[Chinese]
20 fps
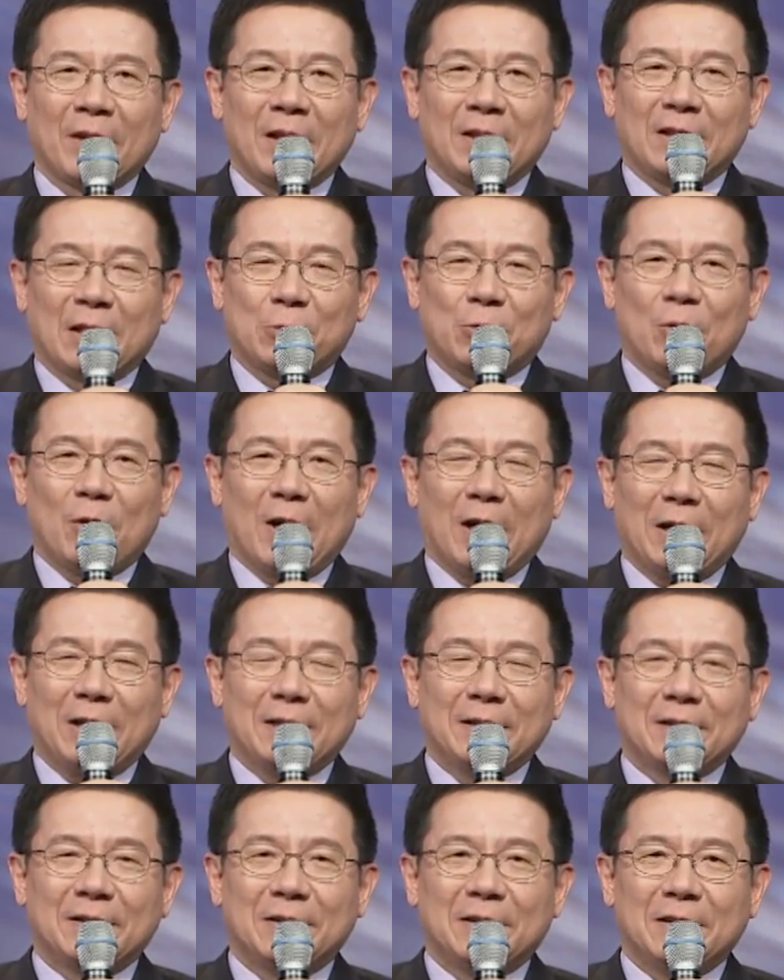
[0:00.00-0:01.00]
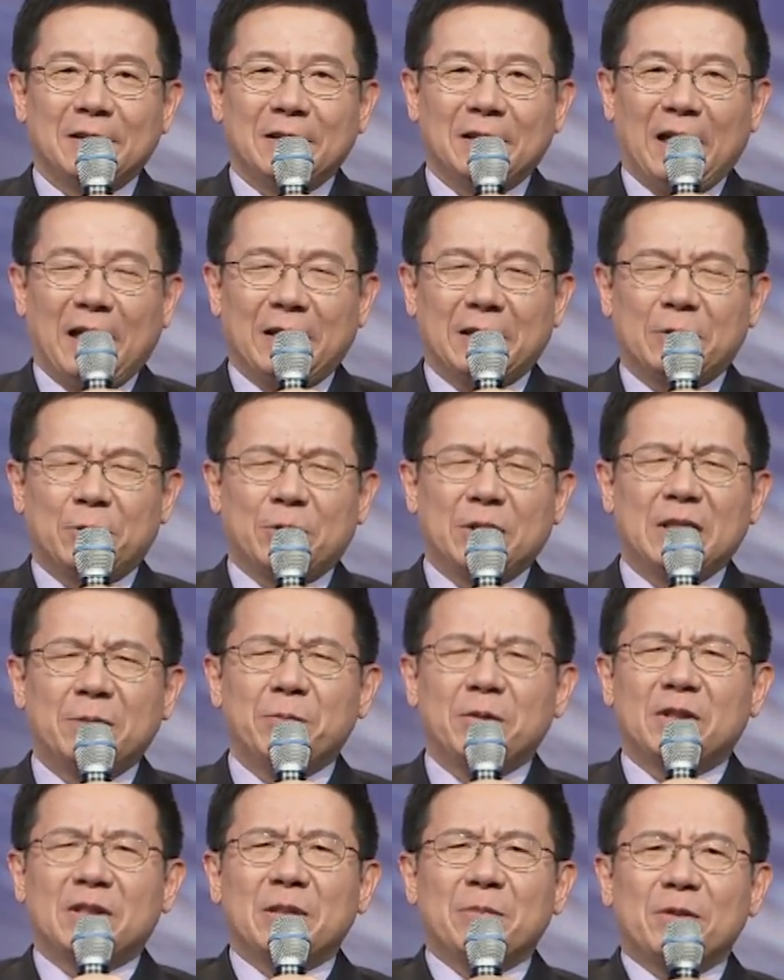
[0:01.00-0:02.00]
他说啊啊，你
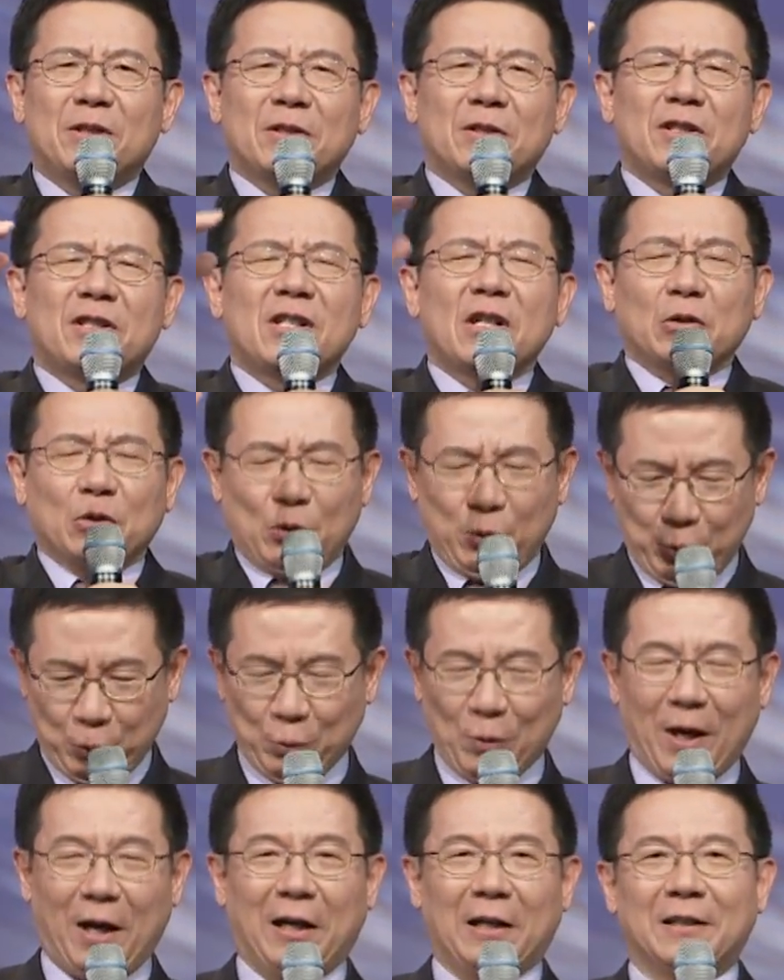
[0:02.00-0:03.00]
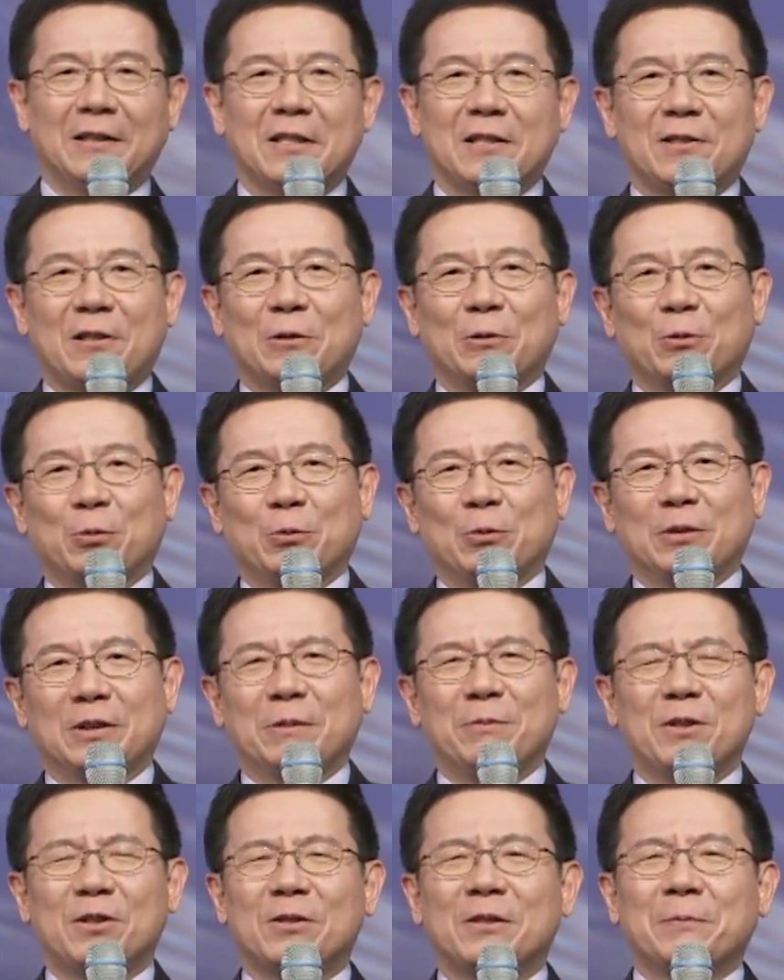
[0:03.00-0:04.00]
们你们是圣徒啊，圣徒，你
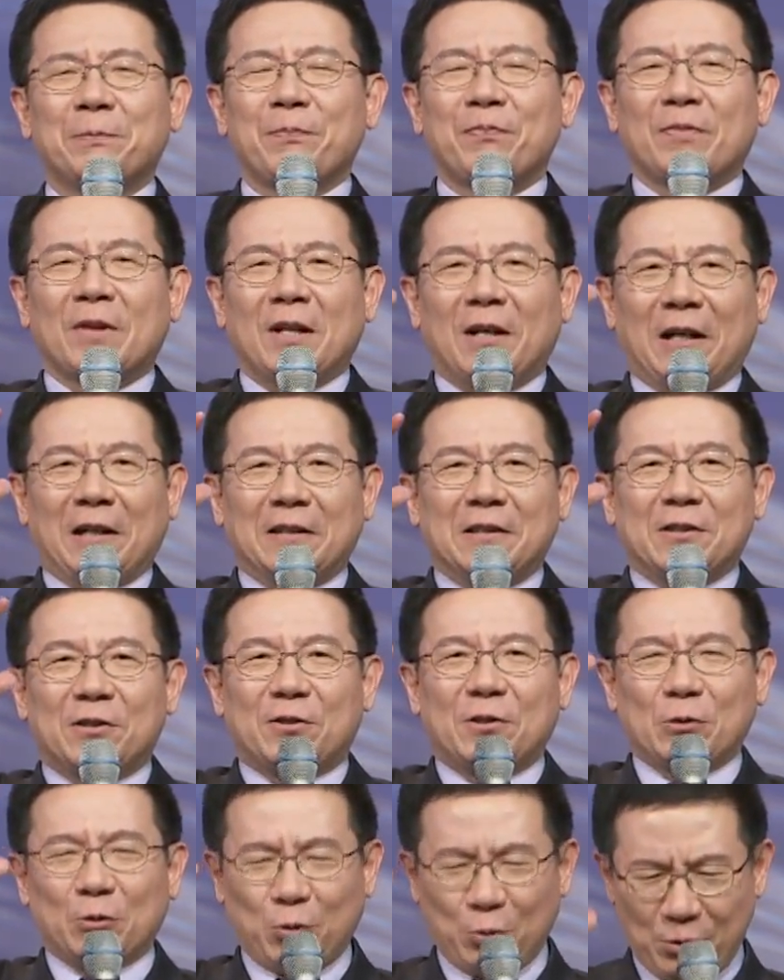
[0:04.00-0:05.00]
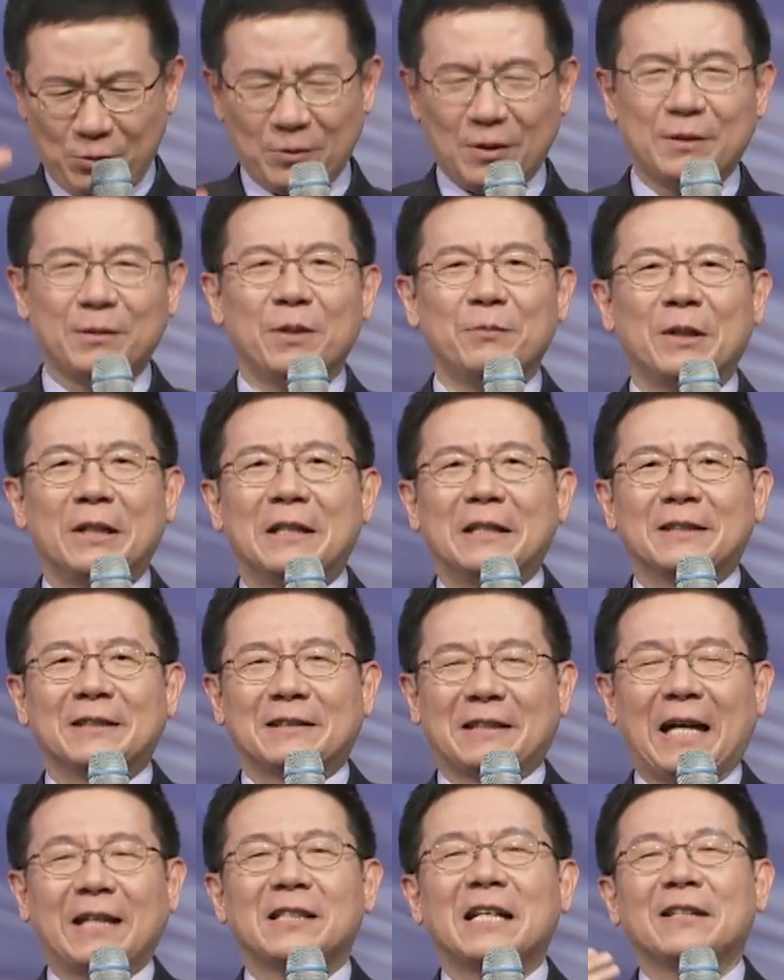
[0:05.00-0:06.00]
们是啊圣徒。”那那么
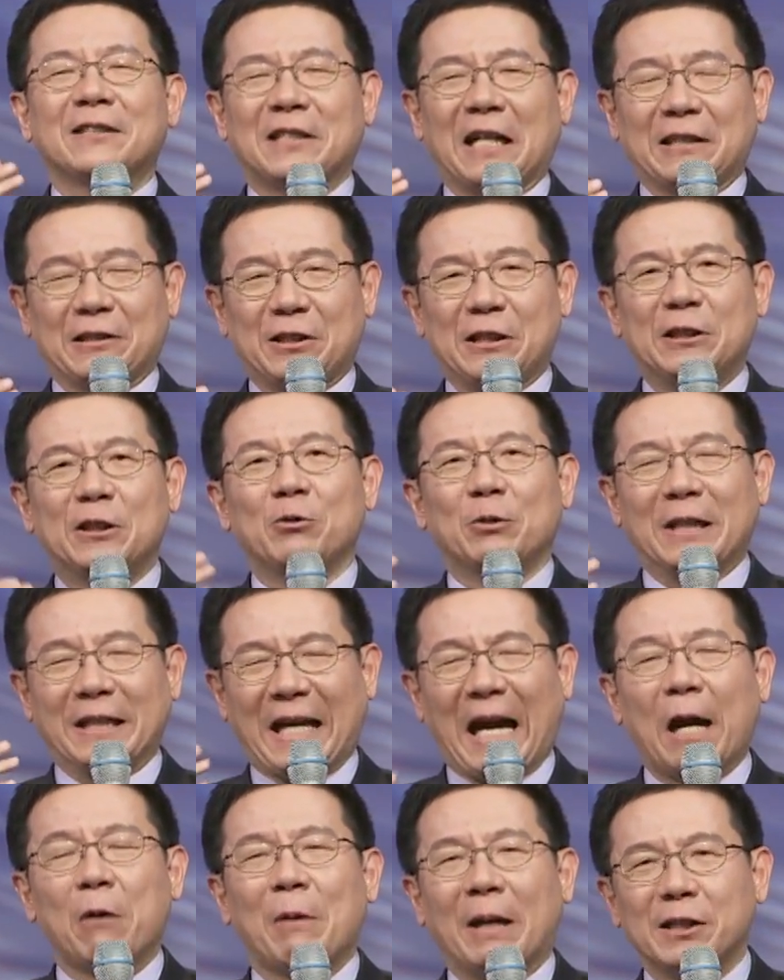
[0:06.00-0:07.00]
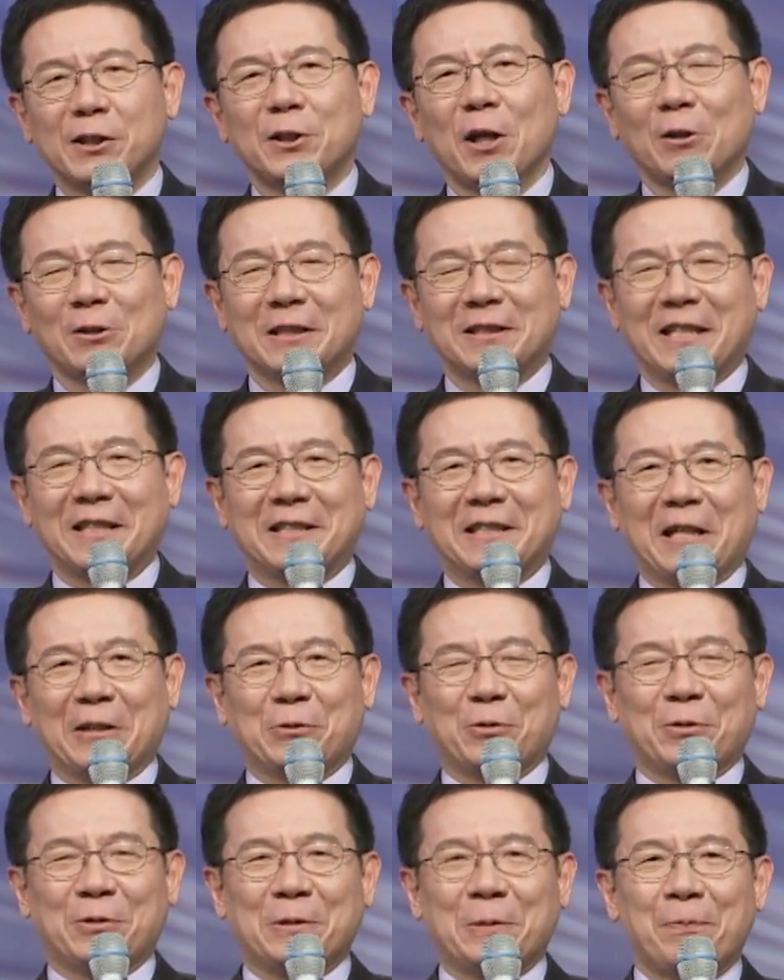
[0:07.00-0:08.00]
他这样讲，其实有点开玩笑的，在讲
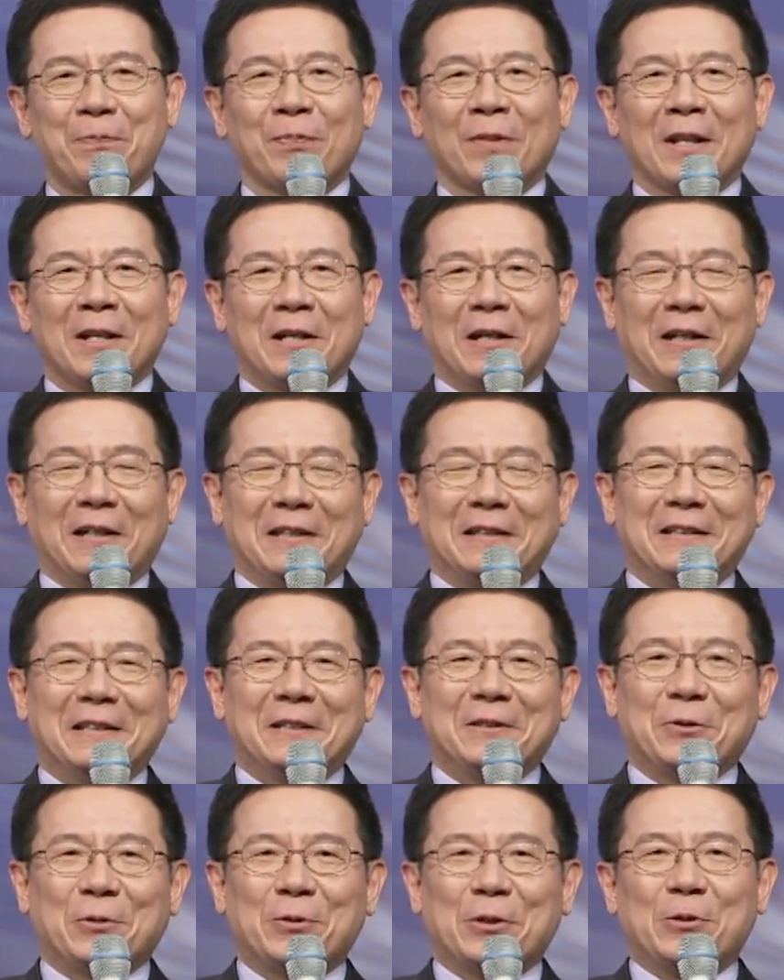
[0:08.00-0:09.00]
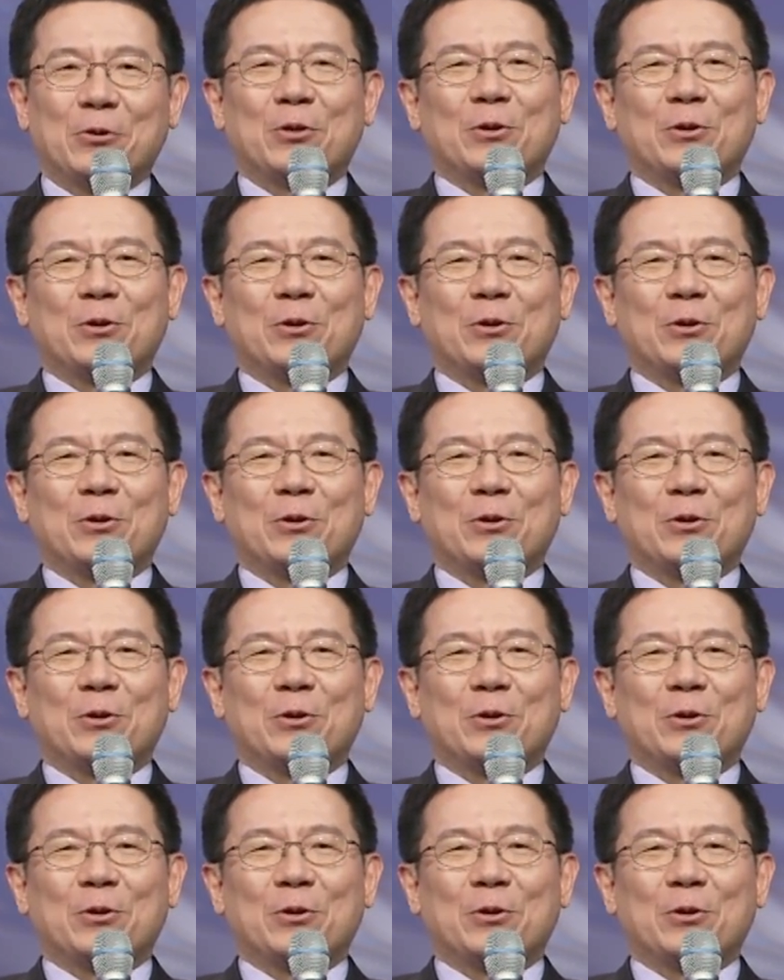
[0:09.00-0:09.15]
就是啊，就是